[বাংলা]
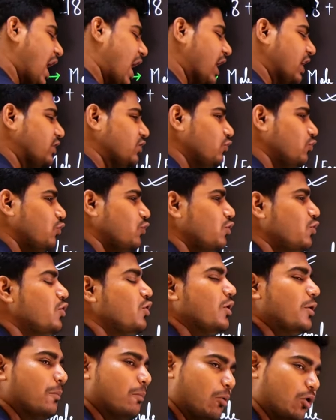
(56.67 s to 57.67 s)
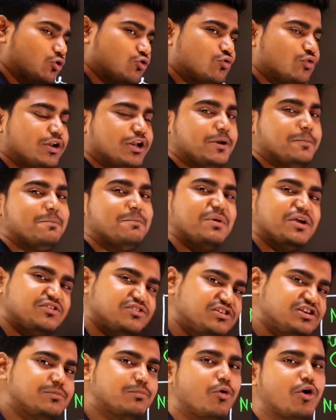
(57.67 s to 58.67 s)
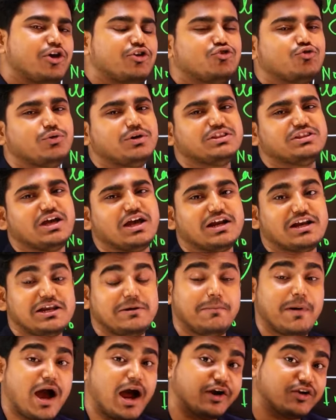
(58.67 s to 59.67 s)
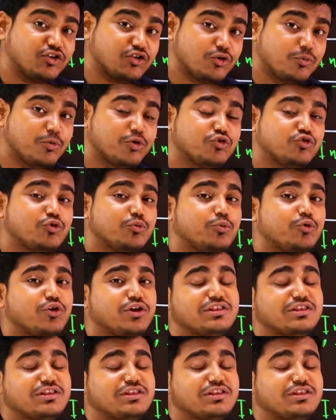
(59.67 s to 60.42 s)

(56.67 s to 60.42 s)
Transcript: আঠেরো বছরের বেশি বয়স হয়ে থাকলে বা আঠেরো বছর হয়ে